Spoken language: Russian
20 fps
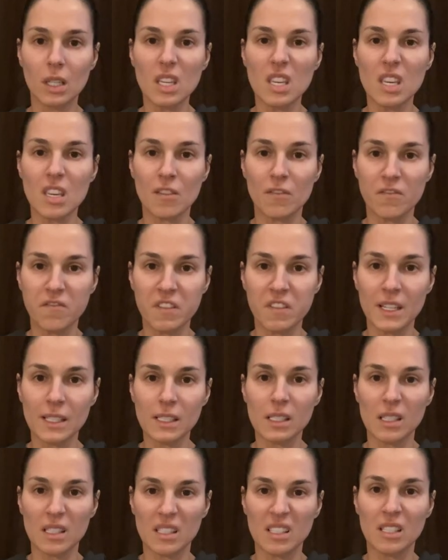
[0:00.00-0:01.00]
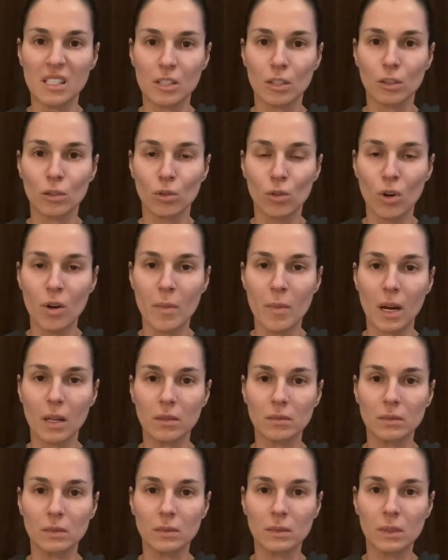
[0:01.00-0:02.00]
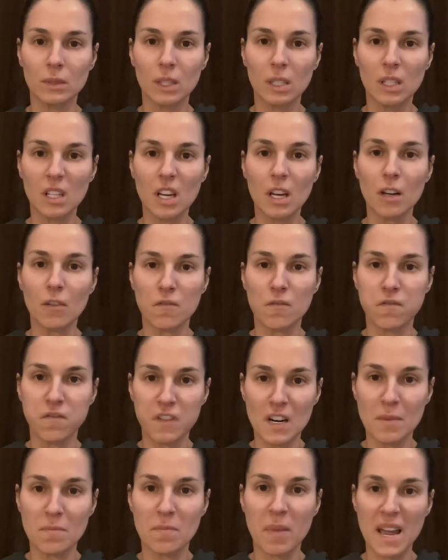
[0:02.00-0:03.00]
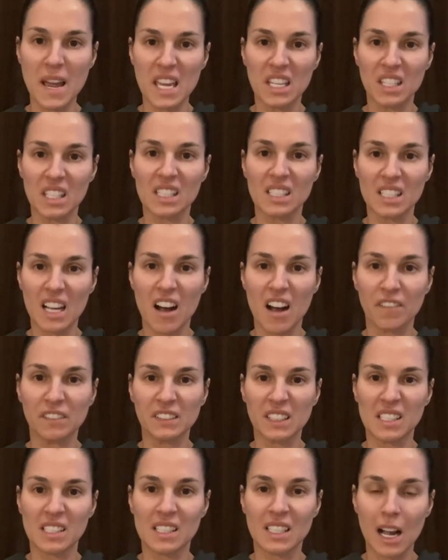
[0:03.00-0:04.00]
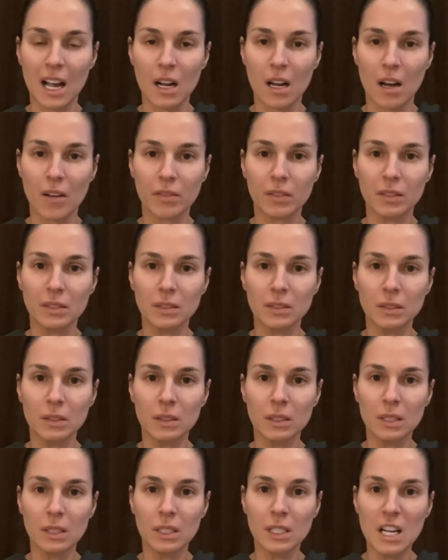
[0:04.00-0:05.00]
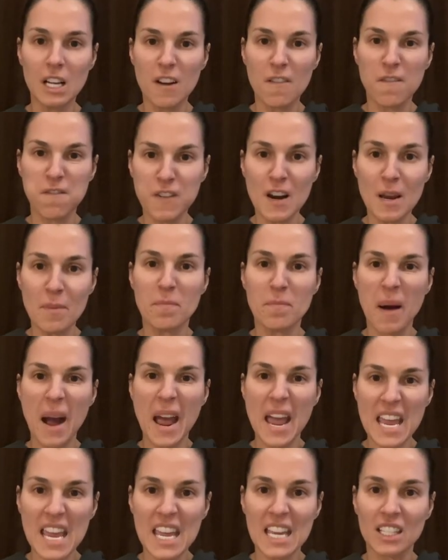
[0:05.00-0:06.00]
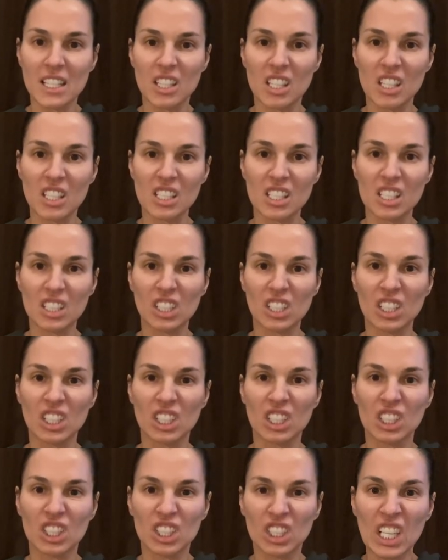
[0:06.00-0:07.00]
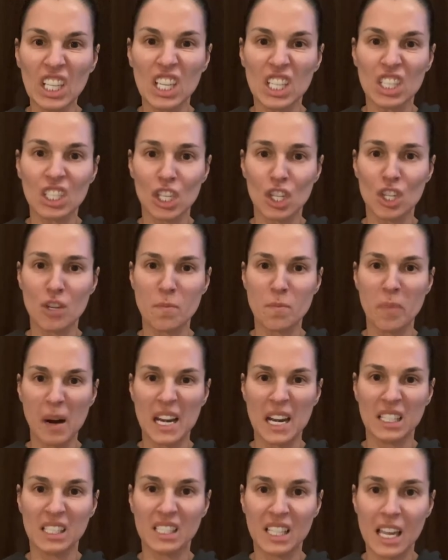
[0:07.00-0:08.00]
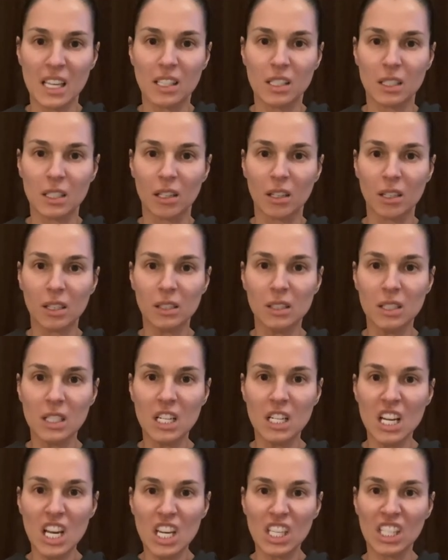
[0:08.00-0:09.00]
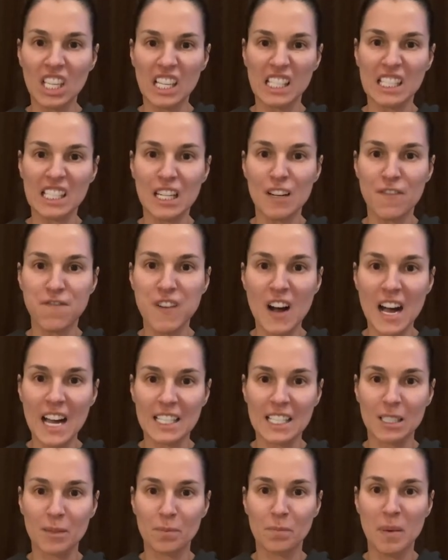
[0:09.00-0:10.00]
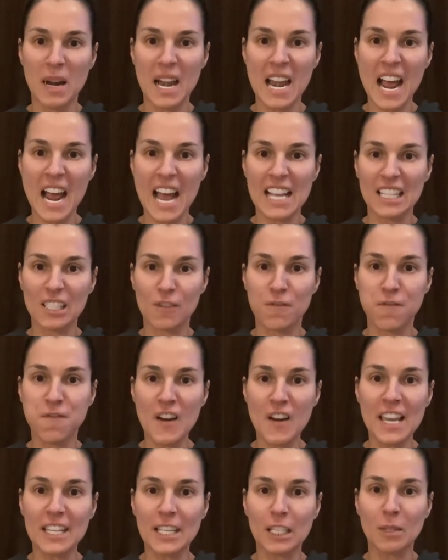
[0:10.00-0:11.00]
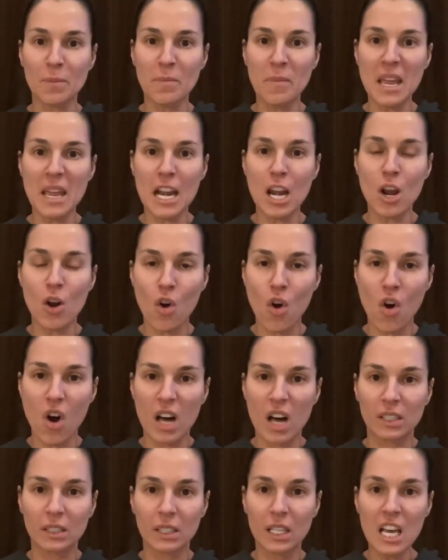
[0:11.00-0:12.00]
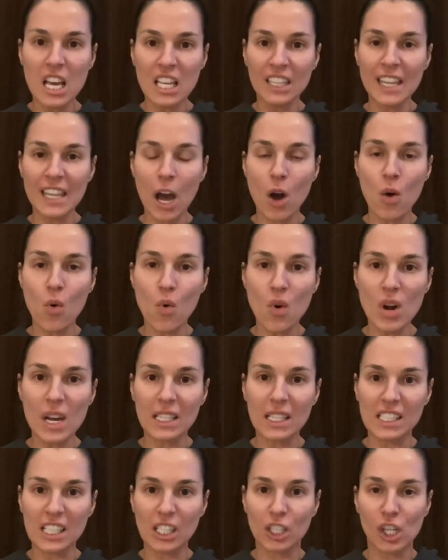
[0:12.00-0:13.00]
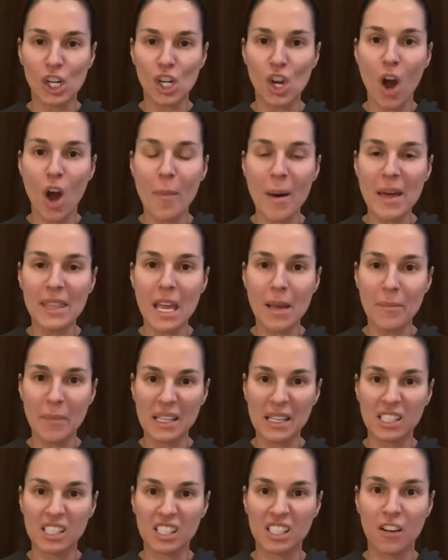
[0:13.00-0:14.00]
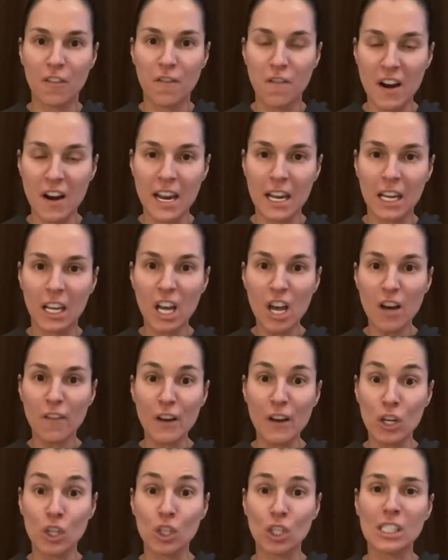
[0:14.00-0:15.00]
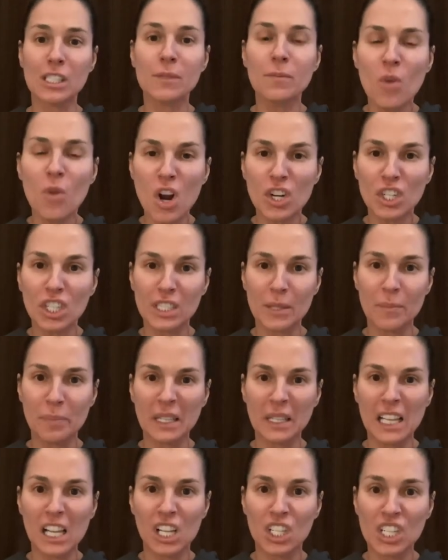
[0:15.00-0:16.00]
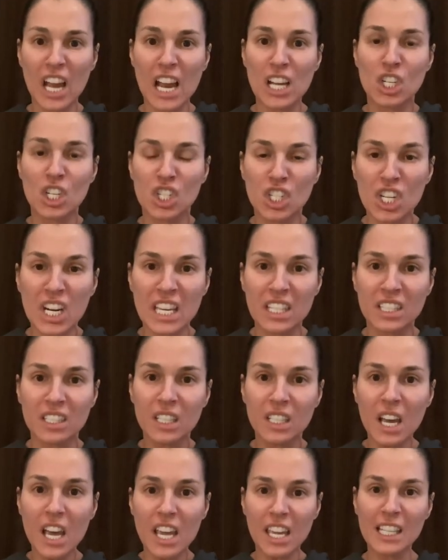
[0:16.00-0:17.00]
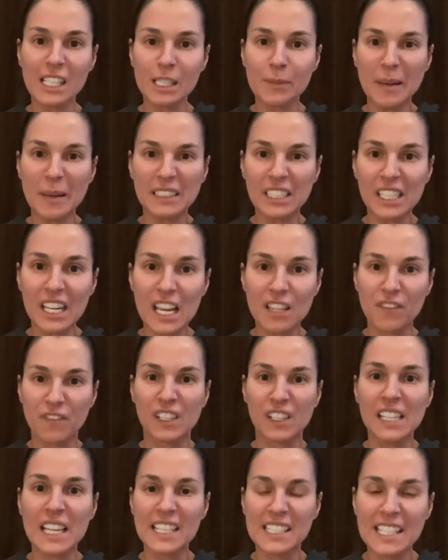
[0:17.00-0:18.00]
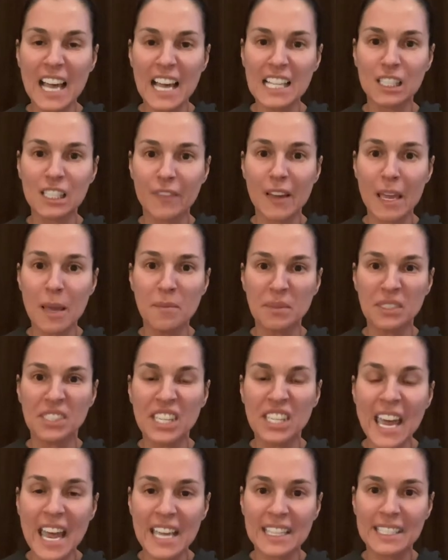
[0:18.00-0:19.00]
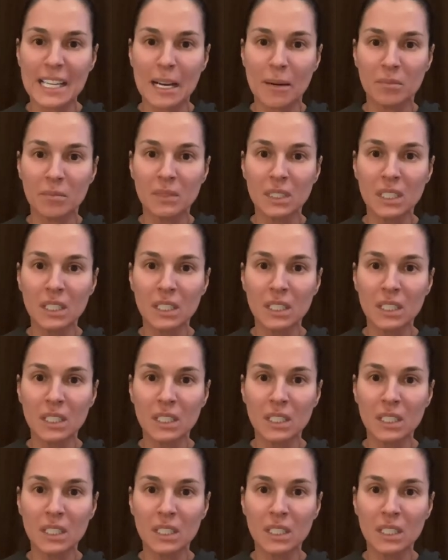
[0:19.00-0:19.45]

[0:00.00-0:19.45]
И вы сидите дома? Вы боитесь автозаков? Вы боитесь тысяч полицейских? Если вас, блядь, выйдет миллион на улице грёбаной Москвы, вы еще сможете продолжать жить и смотреть в глаза своим детям.